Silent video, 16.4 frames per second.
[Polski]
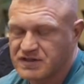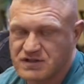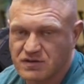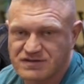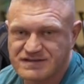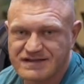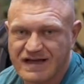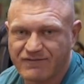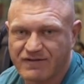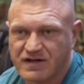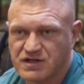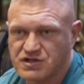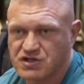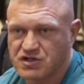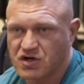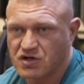powiedział,
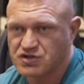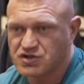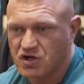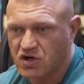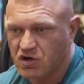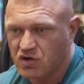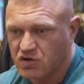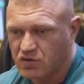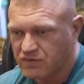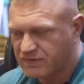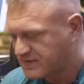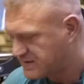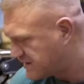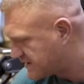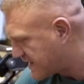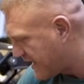stawach, jeśli chodzi o ruch
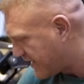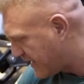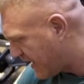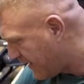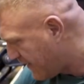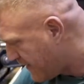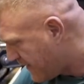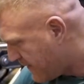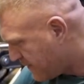wyciskania.